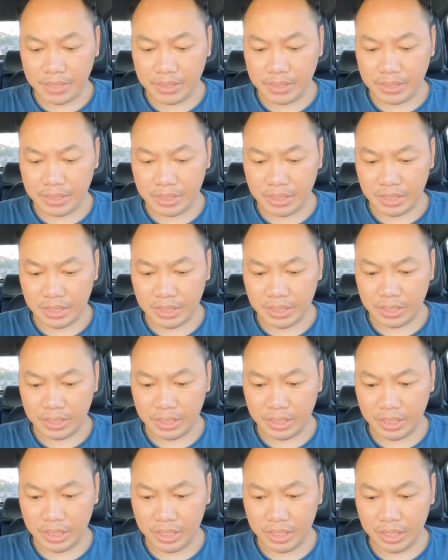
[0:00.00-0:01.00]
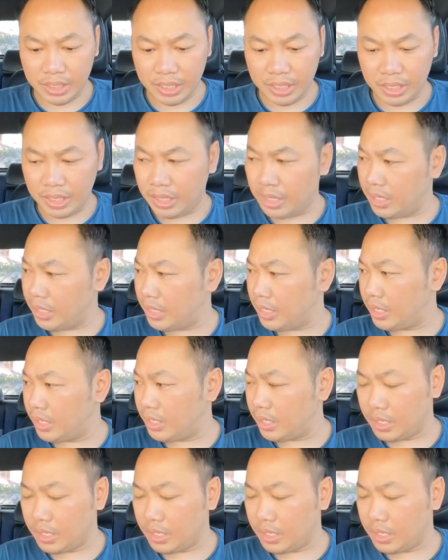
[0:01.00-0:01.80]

giờ thì